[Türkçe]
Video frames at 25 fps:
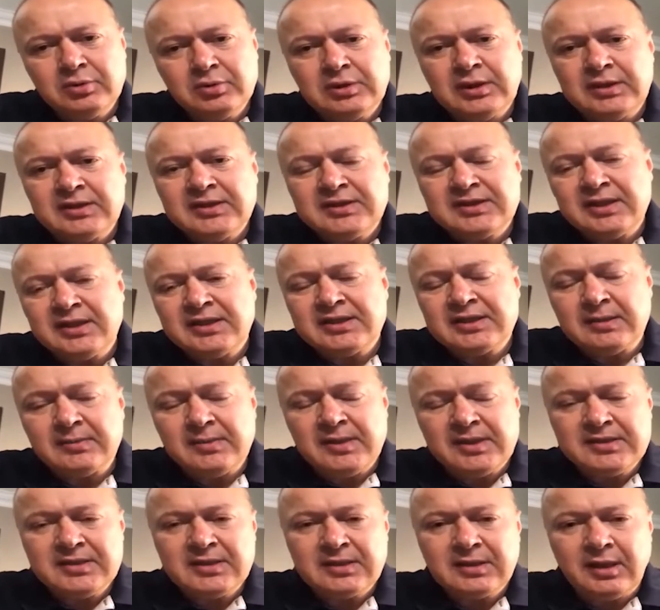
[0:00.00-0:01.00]
Bu da ister
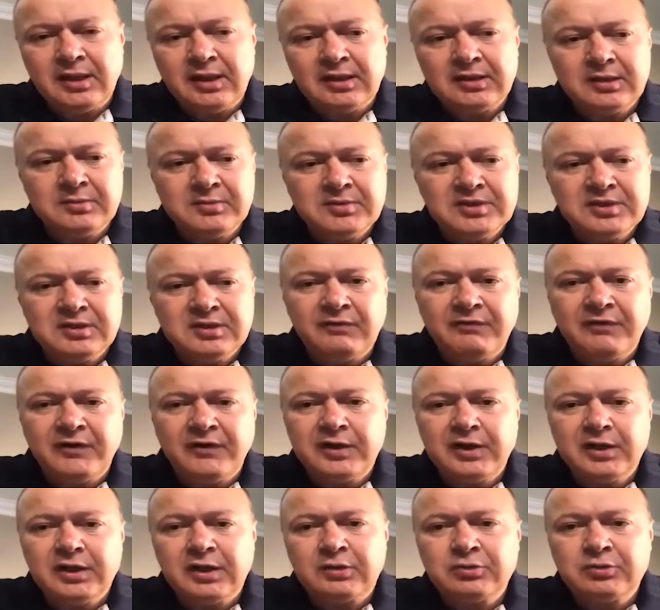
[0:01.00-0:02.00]
istemez halkımızın
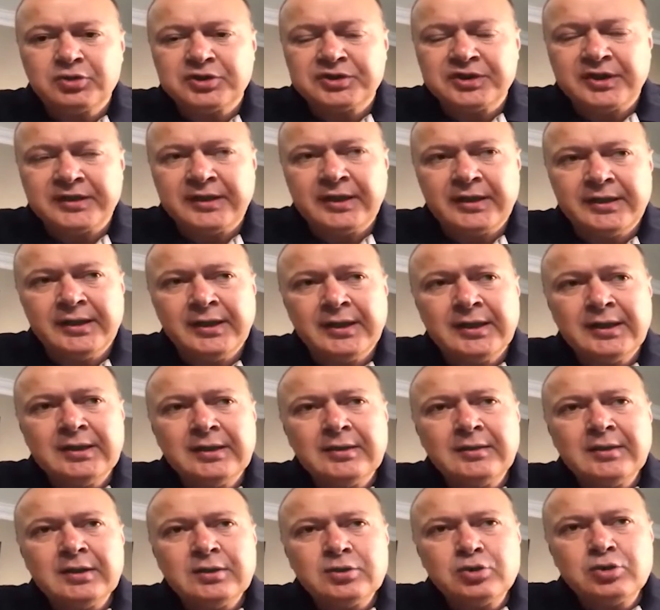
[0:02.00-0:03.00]
refahına kavuşacak. Yani
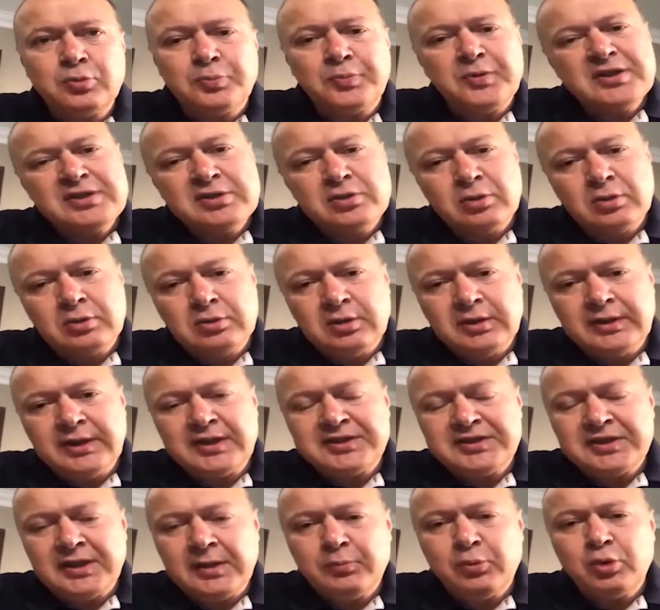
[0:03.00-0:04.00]
sürpriz diyordu.
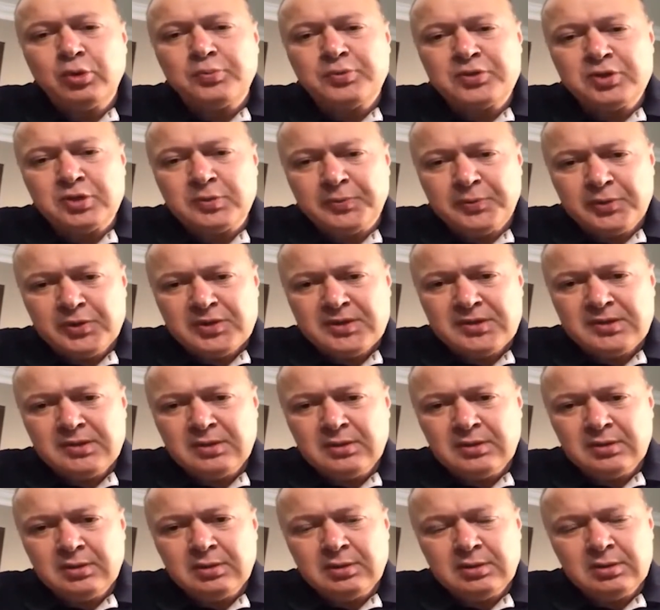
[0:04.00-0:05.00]
Gerçekten büyük bir sürpriz.